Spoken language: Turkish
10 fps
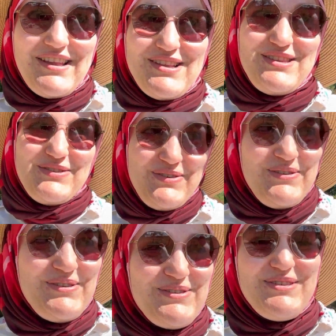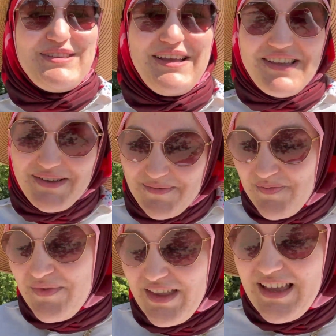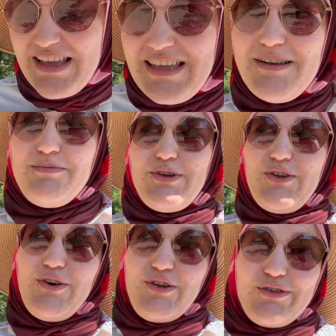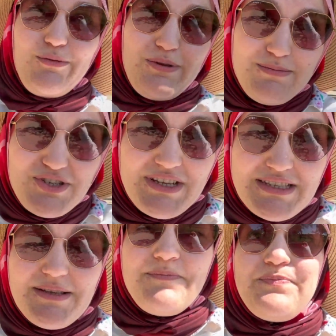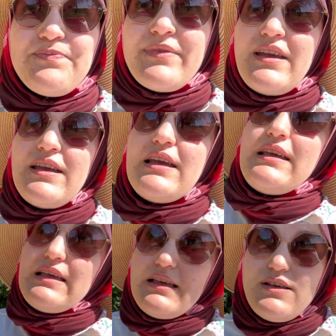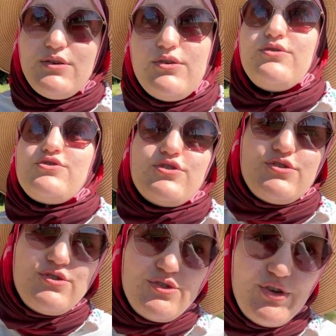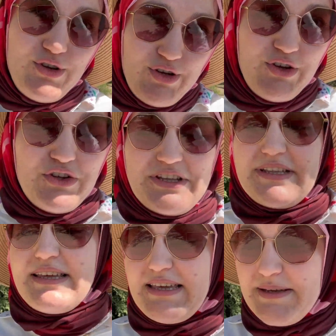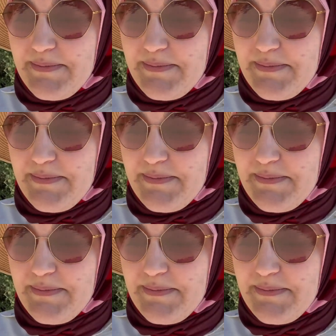Nasıl uydurduysak. Yarım kilo toplamışız. 3 küsür ödedik.